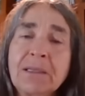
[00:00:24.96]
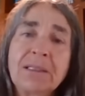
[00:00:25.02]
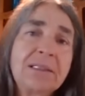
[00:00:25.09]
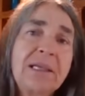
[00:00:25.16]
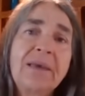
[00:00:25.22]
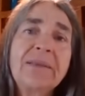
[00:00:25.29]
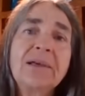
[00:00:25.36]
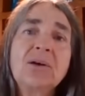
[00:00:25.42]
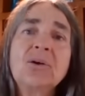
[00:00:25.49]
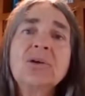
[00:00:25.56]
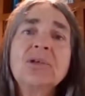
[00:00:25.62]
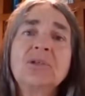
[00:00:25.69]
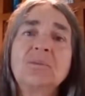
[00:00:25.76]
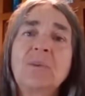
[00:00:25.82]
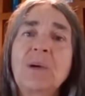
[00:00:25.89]
El día de
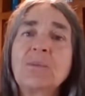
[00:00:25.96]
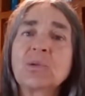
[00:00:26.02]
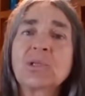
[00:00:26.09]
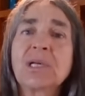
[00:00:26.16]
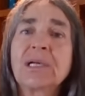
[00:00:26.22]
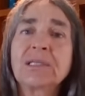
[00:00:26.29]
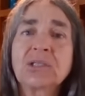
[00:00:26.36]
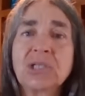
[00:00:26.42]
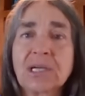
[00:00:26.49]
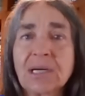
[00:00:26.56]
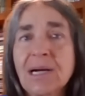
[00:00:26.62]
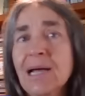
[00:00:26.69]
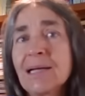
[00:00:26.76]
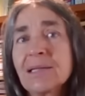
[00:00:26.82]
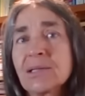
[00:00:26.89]
hoy vamos a
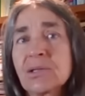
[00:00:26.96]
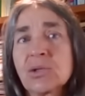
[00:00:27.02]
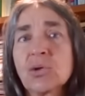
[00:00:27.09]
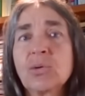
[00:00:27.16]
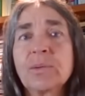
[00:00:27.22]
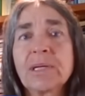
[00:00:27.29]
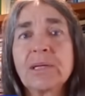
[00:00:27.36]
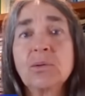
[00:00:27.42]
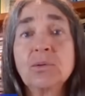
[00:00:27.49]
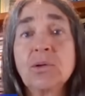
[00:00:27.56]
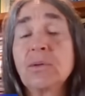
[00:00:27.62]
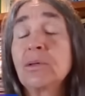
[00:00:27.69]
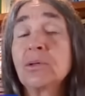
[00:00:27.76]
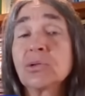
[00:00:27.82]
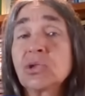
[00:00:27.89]
charlar sobre
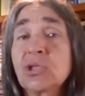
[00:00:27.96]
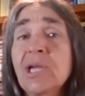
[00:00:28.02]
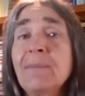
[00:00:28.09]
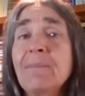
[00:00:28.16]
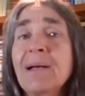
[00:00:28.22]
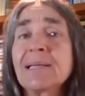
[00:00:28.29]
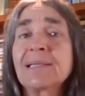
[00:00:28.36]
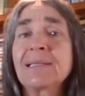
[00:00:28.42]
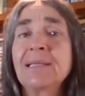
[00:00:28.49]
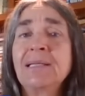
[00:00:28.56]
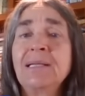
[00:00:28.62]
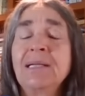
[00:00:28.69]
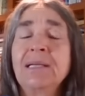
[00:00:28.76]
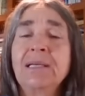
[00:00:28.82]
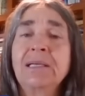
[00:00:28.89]
uno de los temas
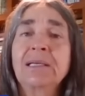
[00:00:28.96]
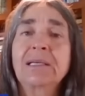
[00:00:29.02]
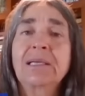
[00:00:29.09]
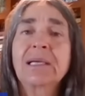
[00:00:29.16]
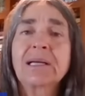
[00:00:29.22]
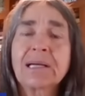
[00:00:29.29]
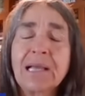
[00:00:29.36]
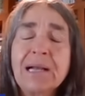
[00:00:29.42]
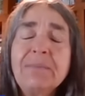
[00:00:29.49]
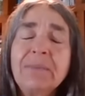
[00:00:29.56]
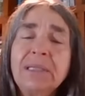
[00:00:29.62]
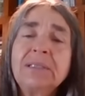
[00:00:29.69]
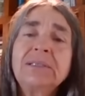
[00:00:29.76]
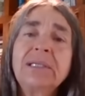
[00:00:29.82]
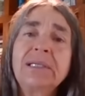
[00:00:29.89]
que
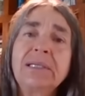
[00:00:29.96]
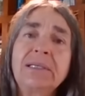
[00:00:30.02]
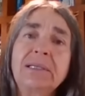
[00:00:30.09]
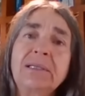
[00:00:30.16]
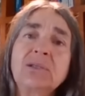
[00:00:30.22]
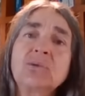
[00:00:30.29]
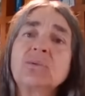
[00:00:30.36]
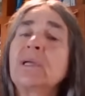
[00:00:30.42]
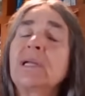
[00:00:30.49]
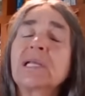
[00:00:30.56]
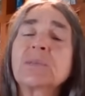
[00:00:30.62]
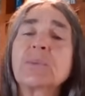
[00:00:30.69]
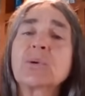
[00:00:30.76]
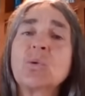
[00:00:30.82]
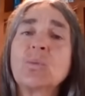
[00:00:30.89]
realmente es una de
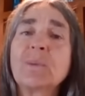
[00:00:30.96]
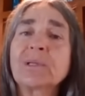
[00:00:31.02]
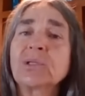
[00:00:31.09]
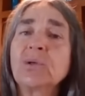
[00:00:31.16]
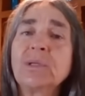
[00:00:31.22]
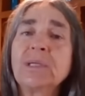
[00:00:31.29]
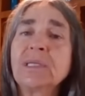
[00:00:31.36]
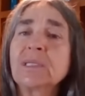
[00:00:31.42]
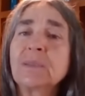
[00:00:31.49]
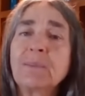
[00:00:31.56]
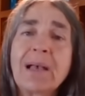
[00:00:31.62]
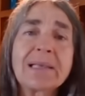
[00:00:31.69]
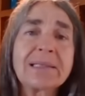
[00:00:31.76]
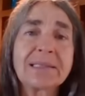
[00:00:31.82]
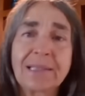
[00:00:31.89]
las preocupaciones
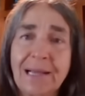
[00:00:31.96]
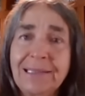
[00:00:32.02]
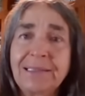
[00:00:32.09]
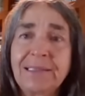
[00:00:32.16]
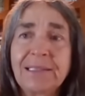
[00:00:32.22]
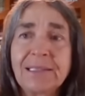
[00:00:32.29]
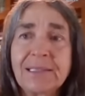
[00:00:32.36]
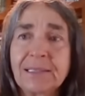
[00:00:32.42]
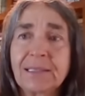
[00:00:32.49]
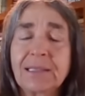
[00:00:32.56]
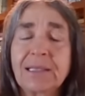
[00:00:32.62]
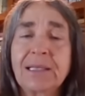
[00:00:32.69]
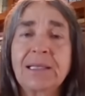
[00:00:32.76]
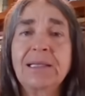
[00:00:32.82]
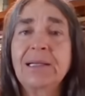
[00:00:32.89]
más grandes
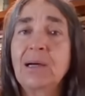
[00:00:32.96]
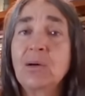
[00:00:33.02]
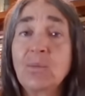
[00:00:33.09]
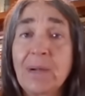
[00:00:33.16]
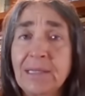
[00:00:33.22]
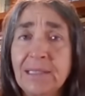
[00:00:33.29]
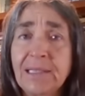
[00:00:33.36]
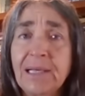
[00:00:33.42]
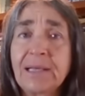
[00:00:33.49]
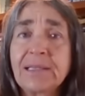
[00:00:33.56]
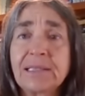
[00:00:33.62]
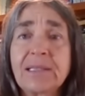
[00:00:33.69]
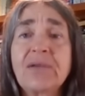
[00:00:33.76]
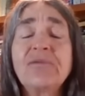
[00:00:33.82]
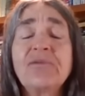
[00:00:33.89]
que la humanidad
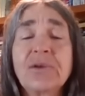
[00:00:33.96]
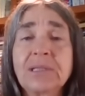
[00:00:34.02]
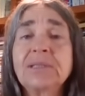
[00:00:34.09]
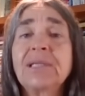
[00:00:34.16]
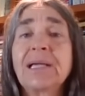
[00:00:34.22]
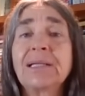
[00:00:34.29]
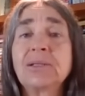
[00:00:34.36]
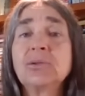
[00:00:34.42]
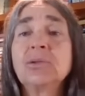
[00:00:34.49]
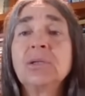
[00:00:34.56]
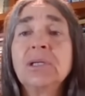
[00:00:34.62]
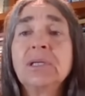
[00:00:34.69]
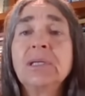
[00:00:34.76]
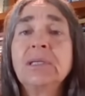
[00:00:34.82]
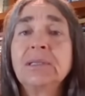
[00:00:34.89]
está enfrentando.
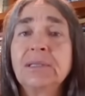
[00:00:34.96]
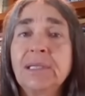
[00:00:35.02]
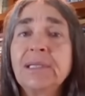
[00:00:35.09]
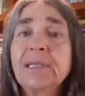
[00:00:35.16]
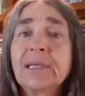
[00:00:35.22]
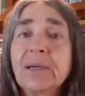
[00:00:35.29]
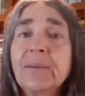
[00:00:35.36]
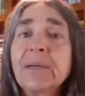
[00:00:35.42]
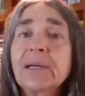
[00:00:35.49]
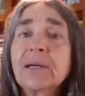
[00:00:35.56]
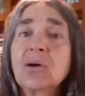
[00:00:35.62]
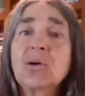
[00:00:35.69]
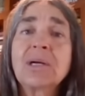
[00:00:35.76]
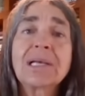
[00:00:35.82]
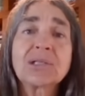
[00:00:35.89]
Tiene que ver
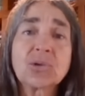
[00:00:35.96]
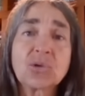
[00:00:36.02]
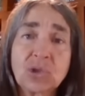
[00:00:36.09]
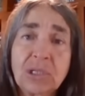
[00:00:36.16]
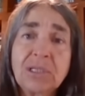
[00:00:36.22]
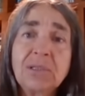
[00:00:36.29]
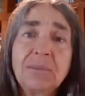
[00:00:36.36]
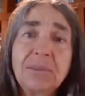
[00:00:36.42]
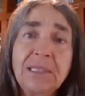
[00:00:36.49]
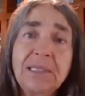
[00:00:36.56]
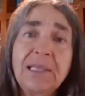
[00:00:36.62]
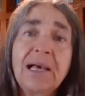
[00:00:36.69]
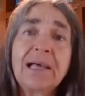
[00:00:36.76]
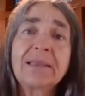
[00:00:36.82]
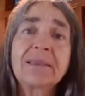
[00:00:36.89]
con la
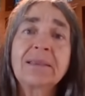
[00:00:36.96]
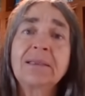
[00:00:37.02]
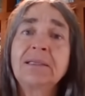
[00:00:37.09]
sostenibilidad